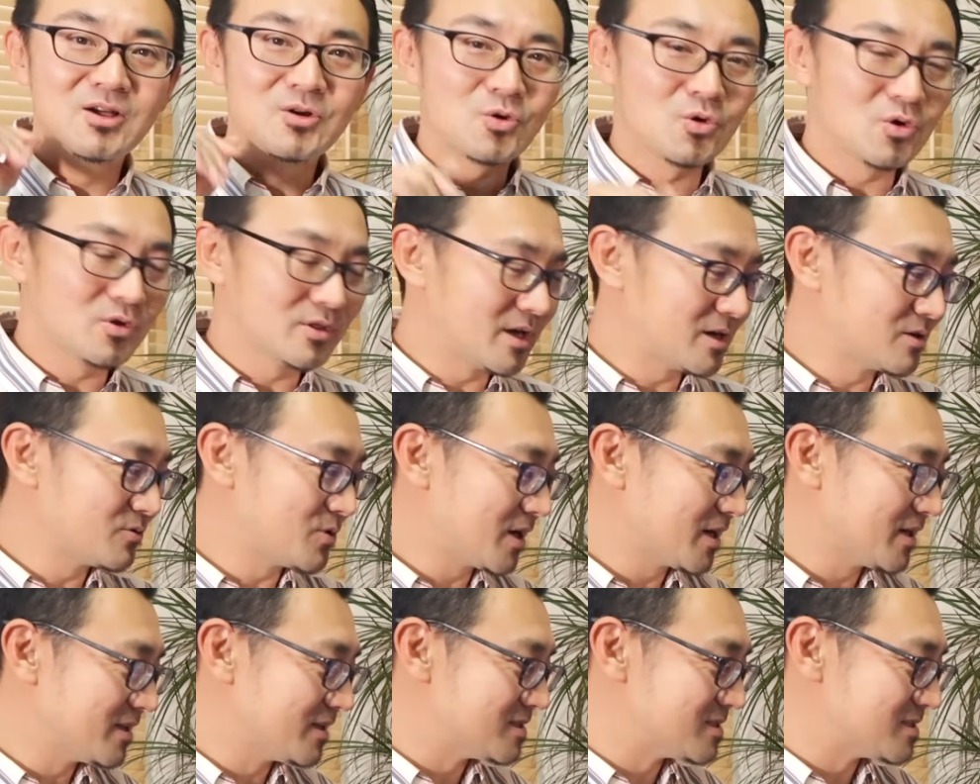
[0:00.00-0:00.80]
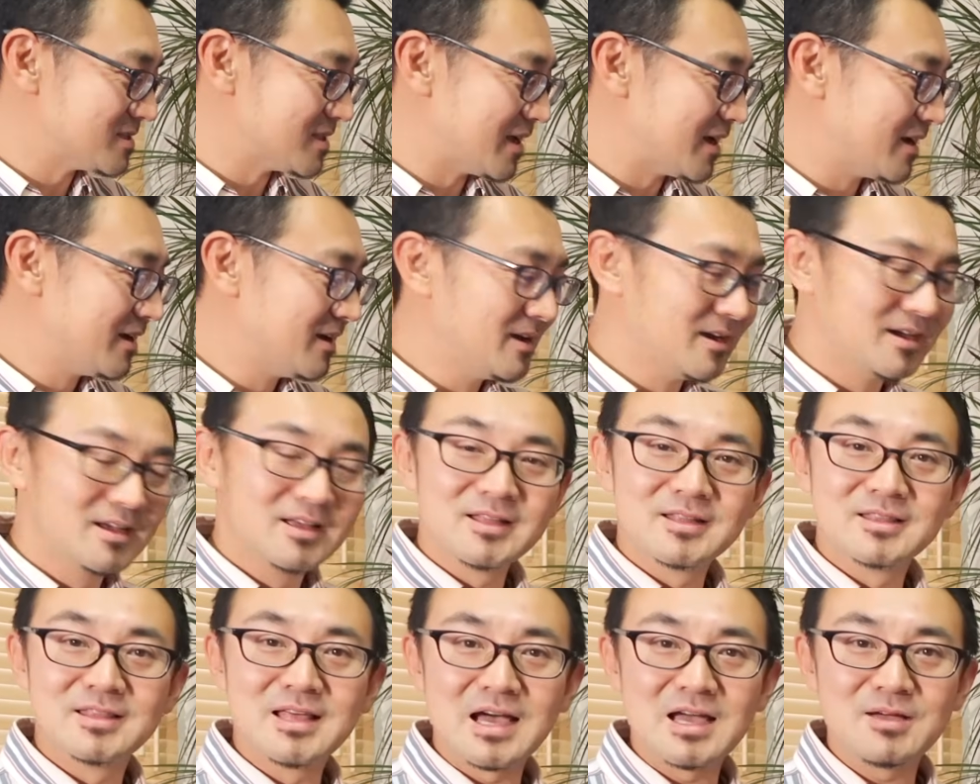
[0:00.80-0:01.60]
こうなるわけですね
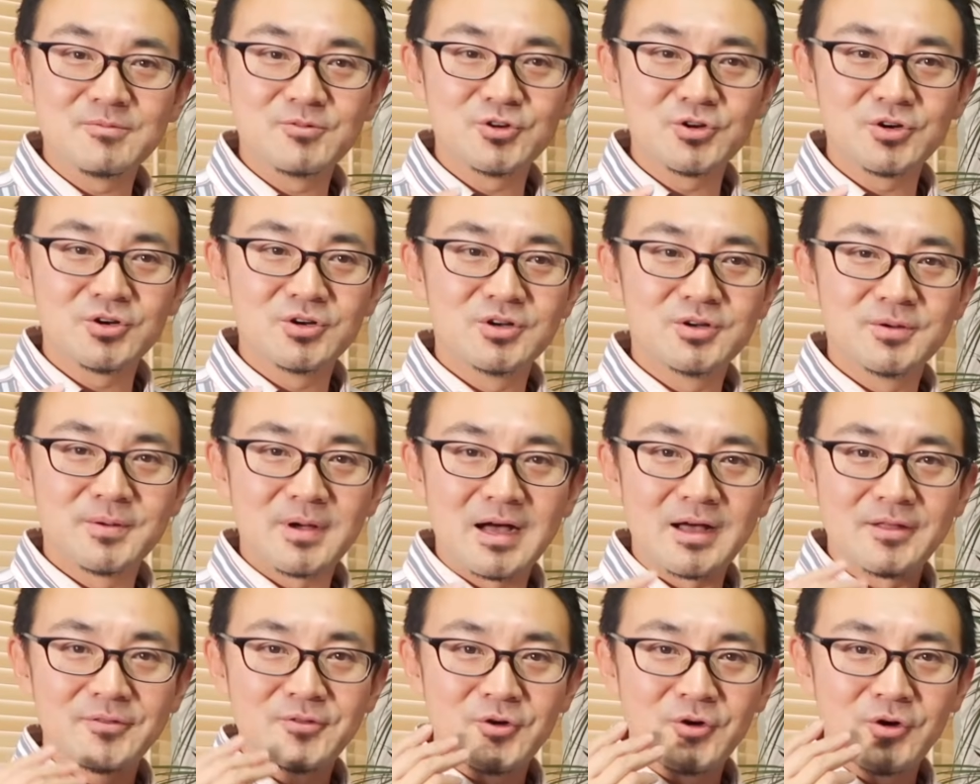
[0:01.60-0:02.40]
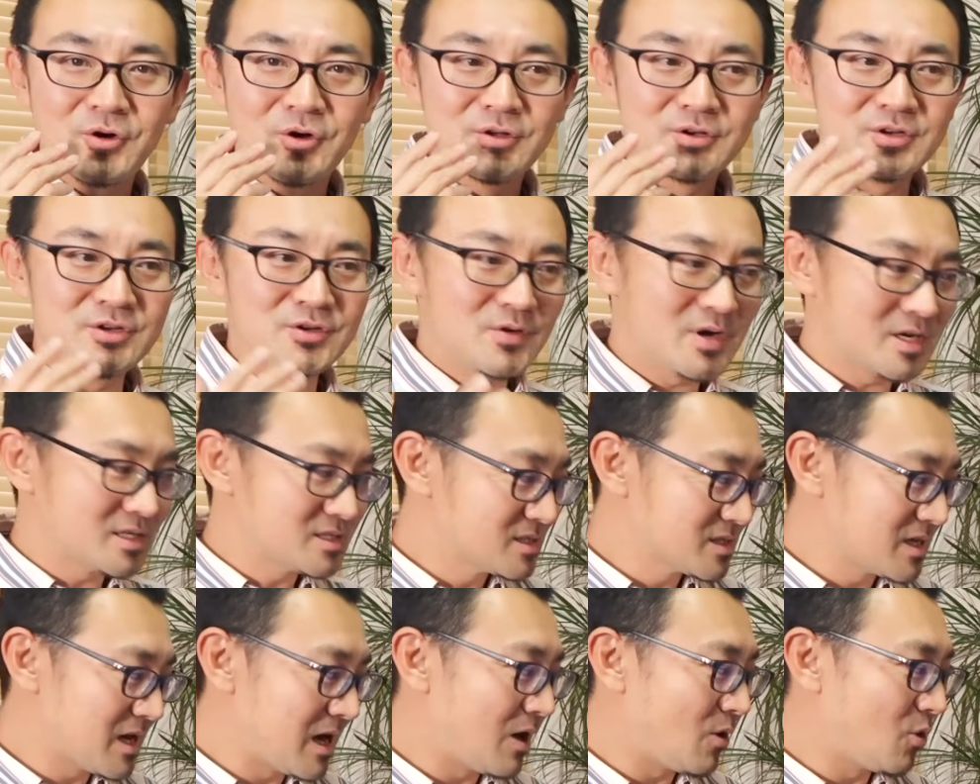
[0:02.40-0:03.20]
だいぶあの
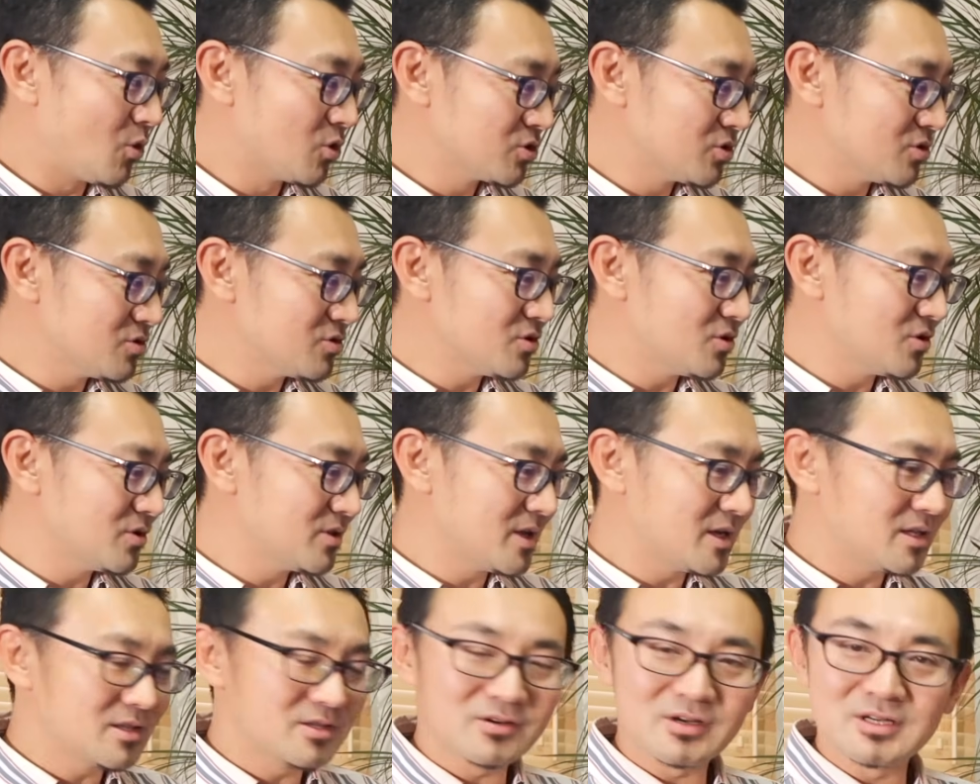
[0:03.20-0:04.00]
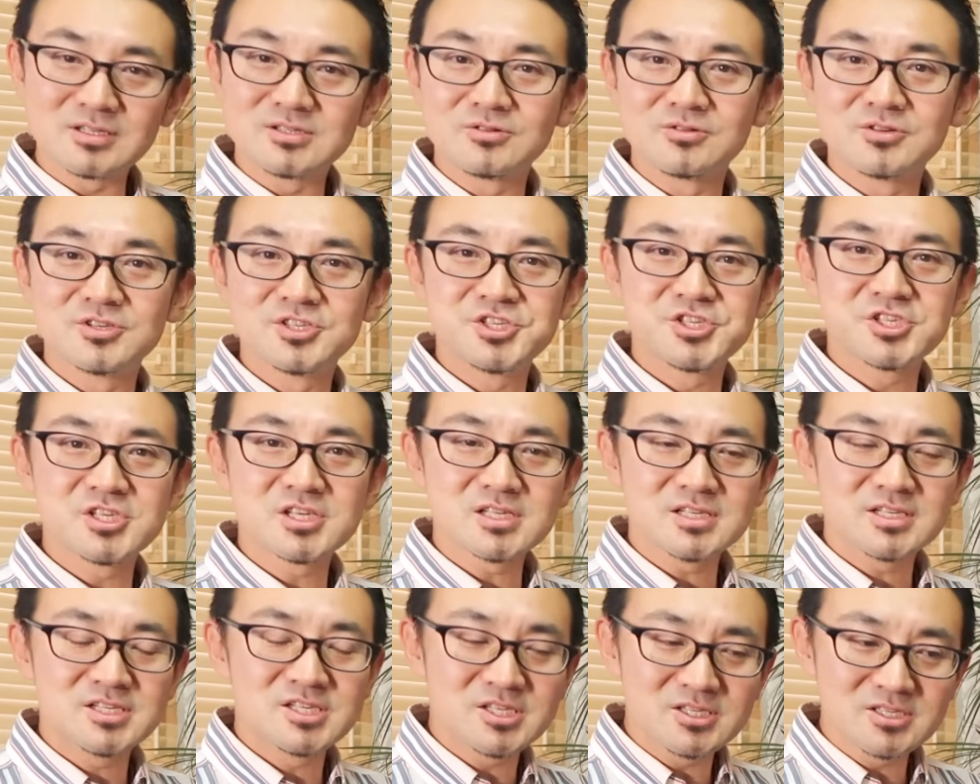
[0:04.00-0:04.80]
ニュアンスが音のなんていうかその
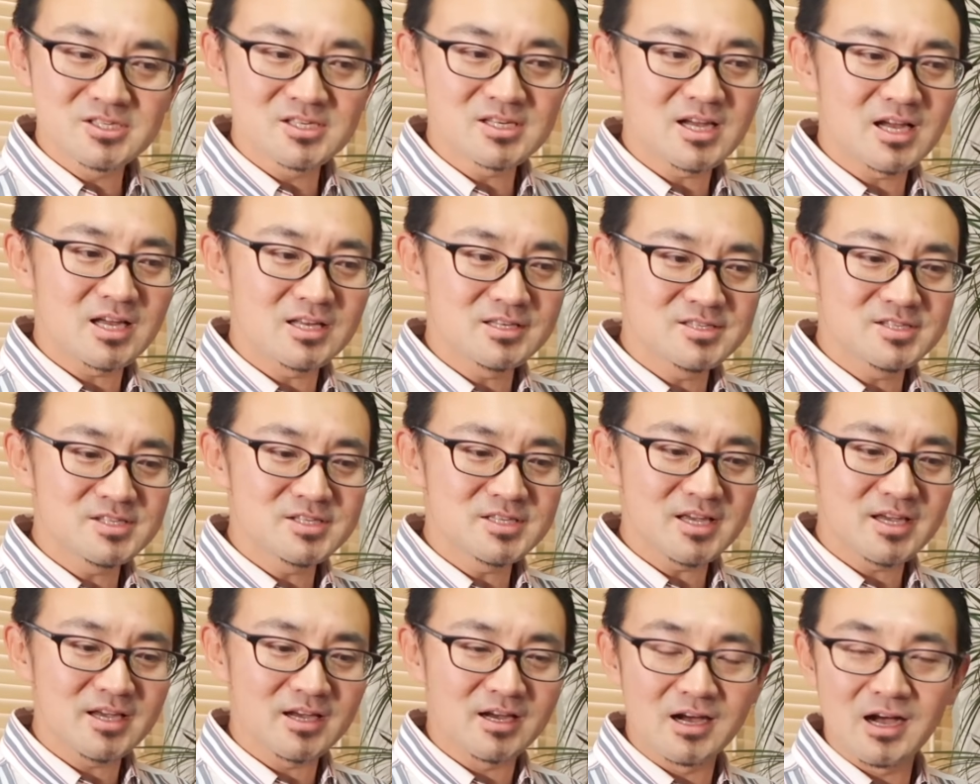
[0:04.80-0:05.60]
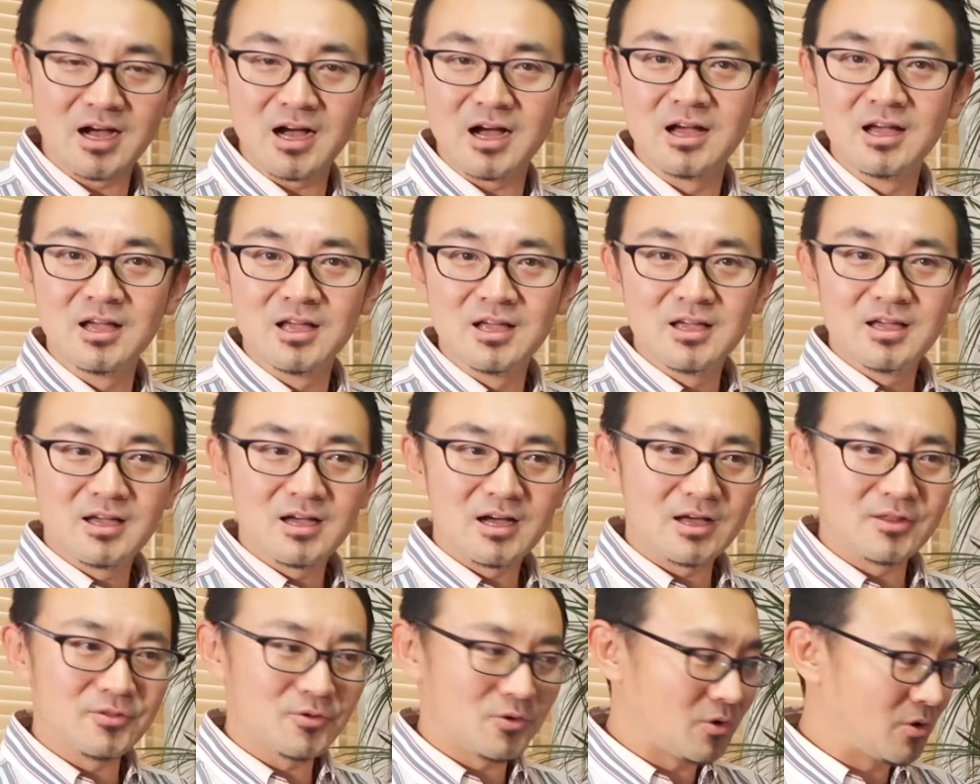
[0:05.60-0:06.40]
質質感自体が
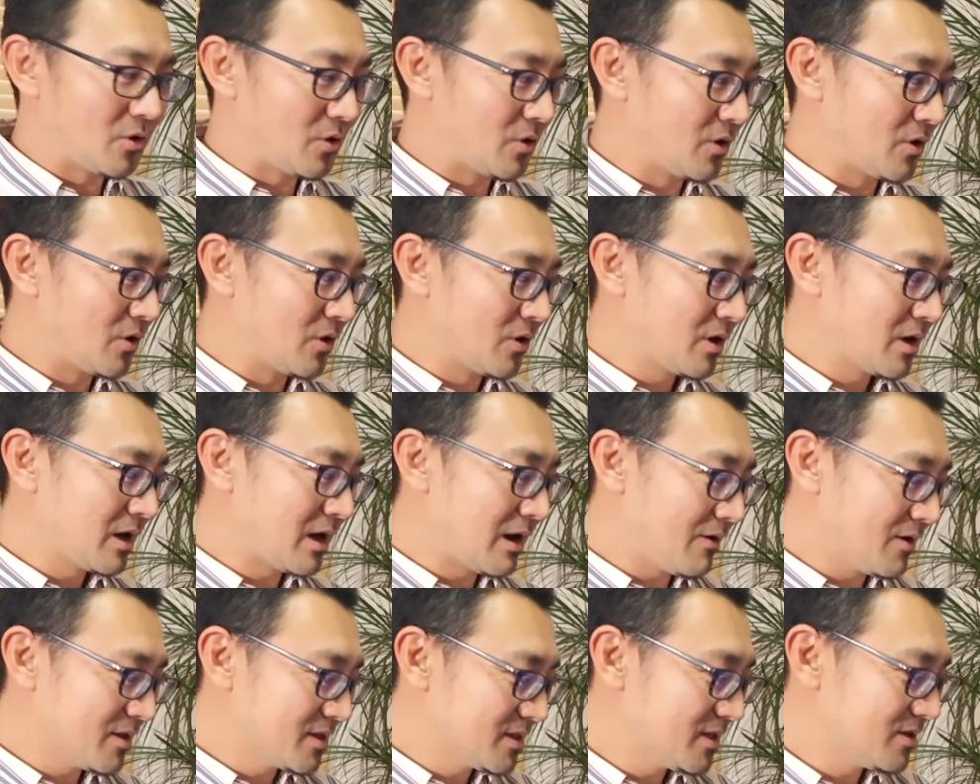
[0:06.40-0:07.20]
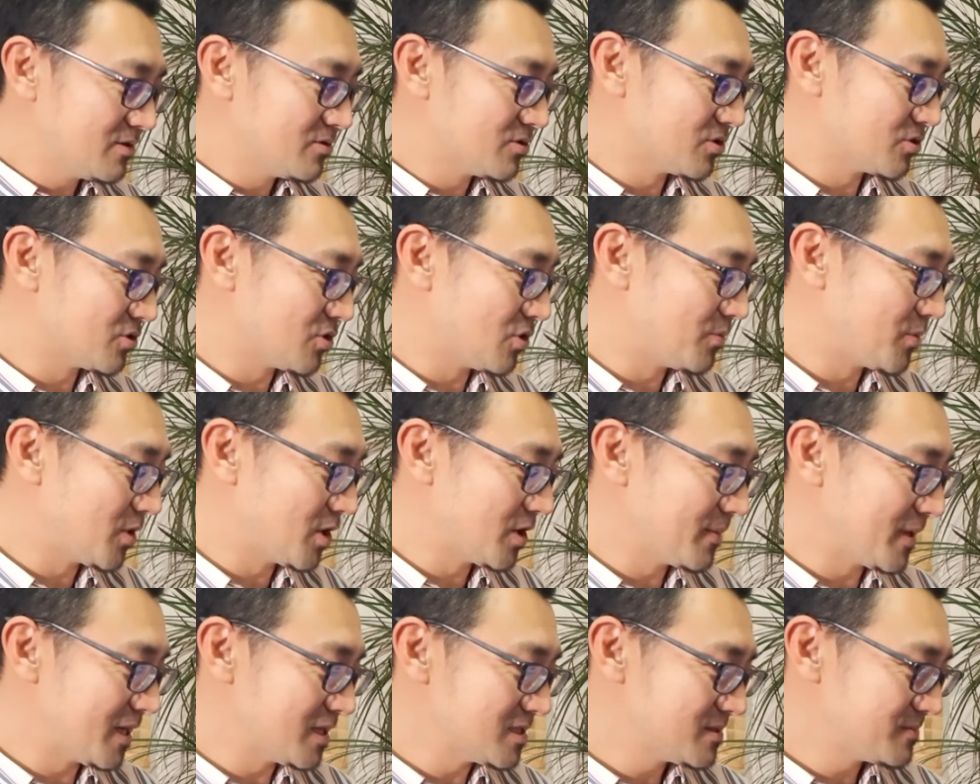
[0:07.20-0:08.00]
あの変わってくると
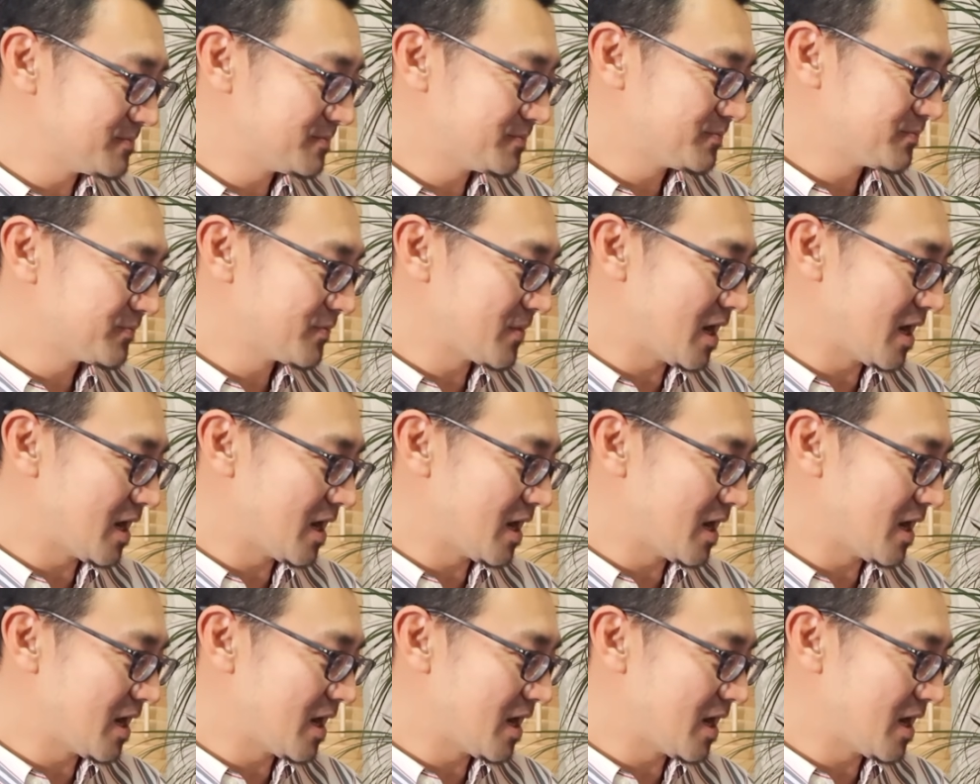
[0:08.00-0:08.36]
思います。